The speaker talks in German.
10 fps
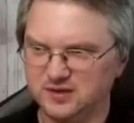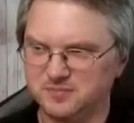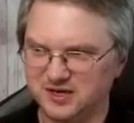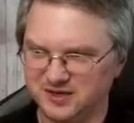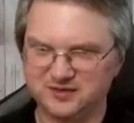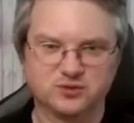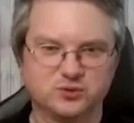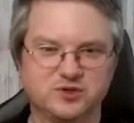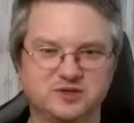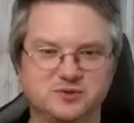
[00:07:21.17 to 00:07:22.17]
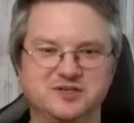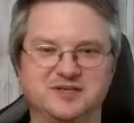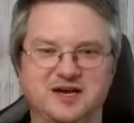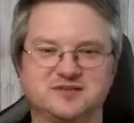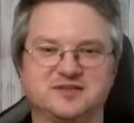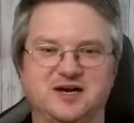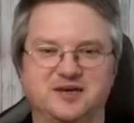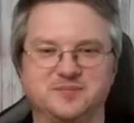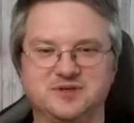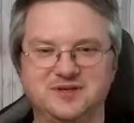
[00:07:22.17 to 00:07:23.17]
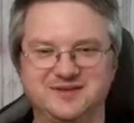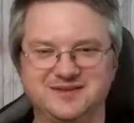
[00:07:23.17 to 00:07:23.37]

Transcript: mal ganz ruhig durch die Nase atmen